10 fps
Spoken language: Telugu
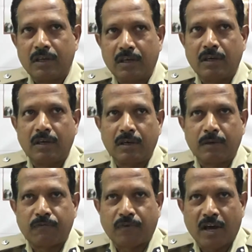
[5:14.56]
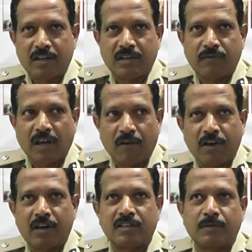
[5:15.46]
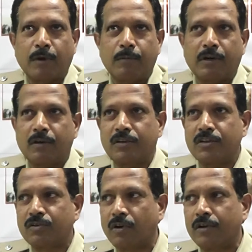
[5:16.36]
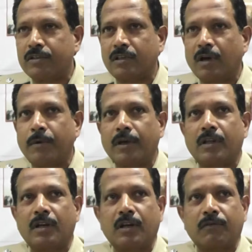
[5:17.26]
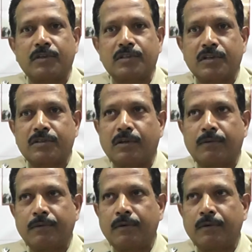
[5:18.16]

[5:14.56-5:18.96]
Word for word: ఈ ఫైర్ సేఫ్టీ అవేర్నెస్ పబ్లిక్ లో తీసుకురావాల్సిందిగా మీ అందరిని రిక్వెస్ట్ చేస్తున్నాం